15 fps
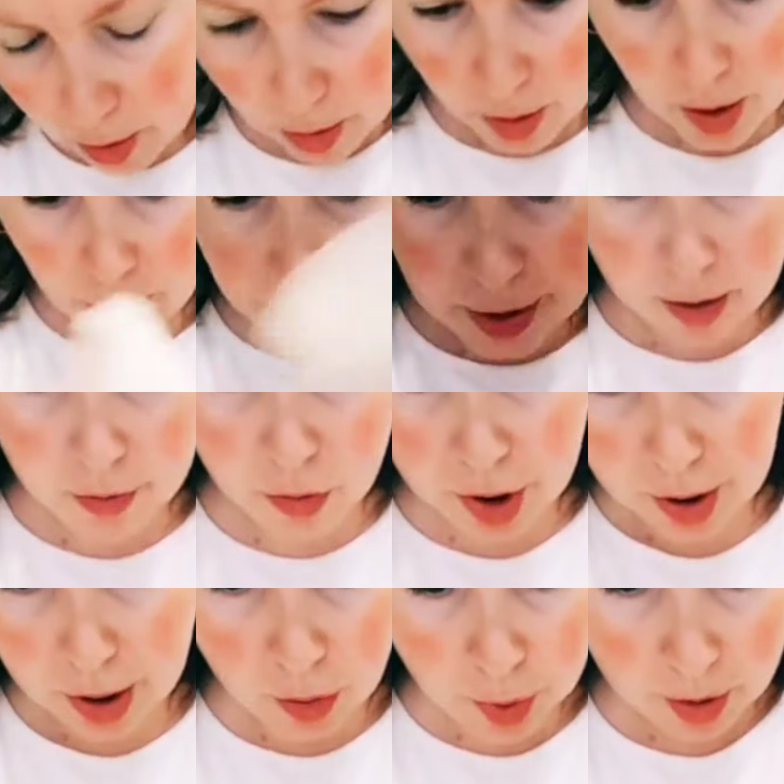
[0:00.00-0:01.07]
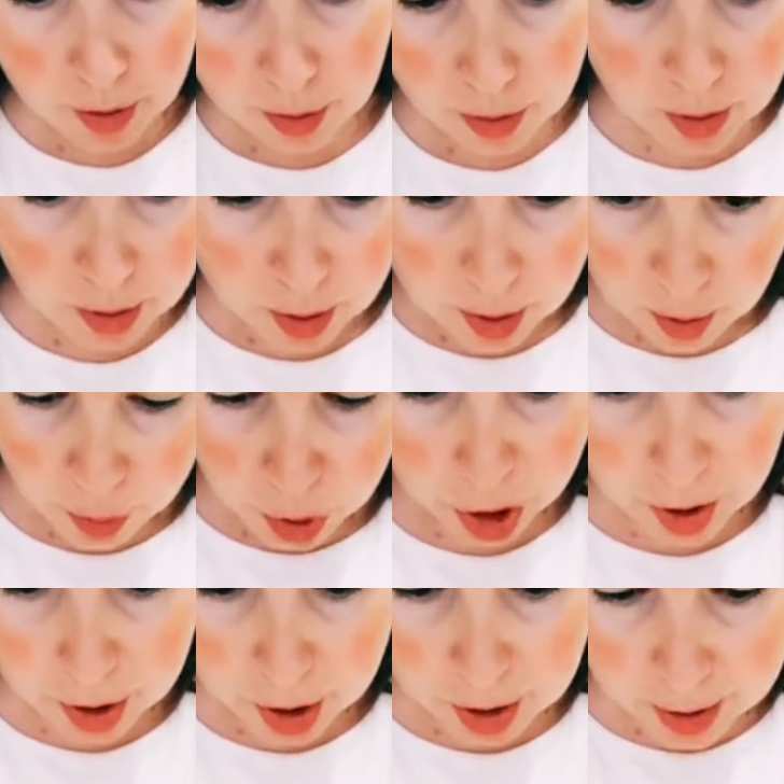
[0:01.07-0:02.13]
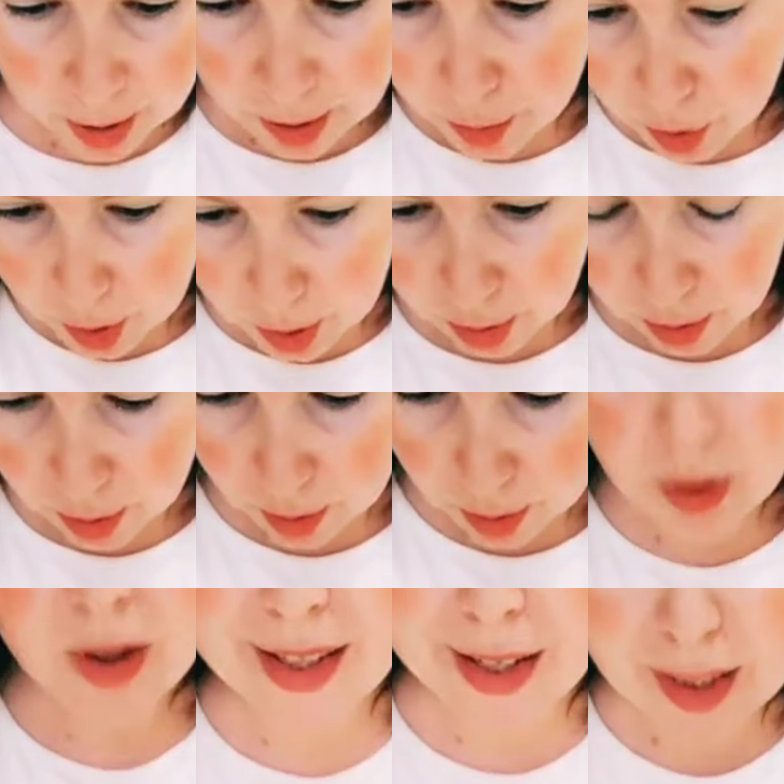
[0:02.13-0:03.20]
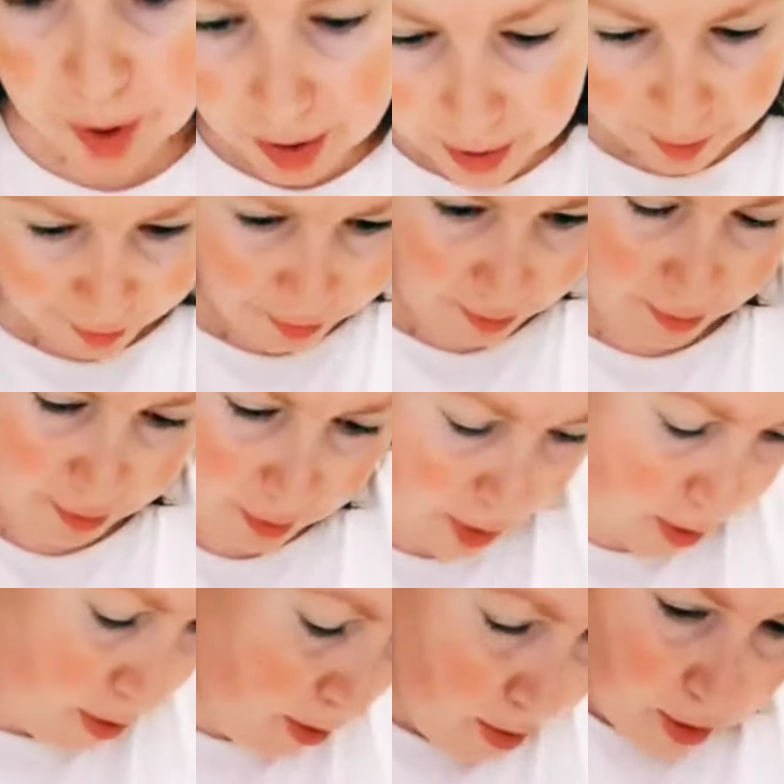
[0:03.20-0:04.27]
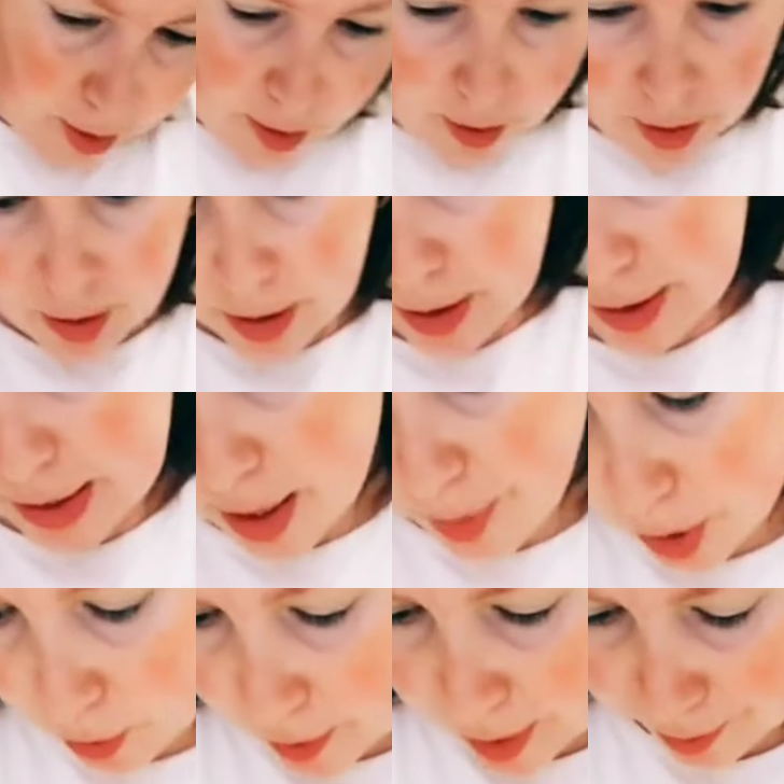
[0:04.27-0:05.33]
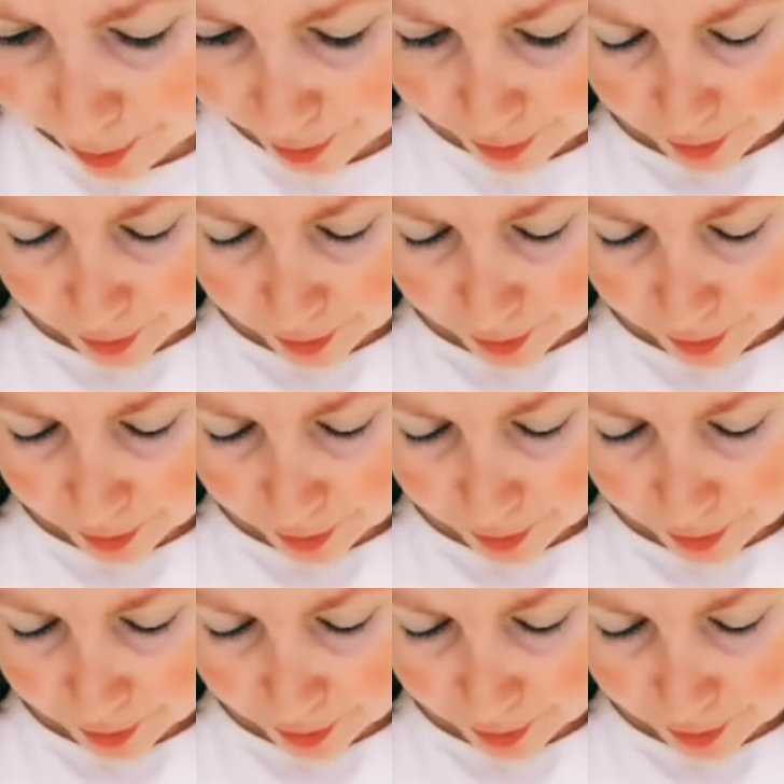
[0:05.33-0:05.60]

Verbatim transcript: не колбасилось внутри этой коробке. Вот наша, знаете ли, работает. Так себе иногда. Так, закладываем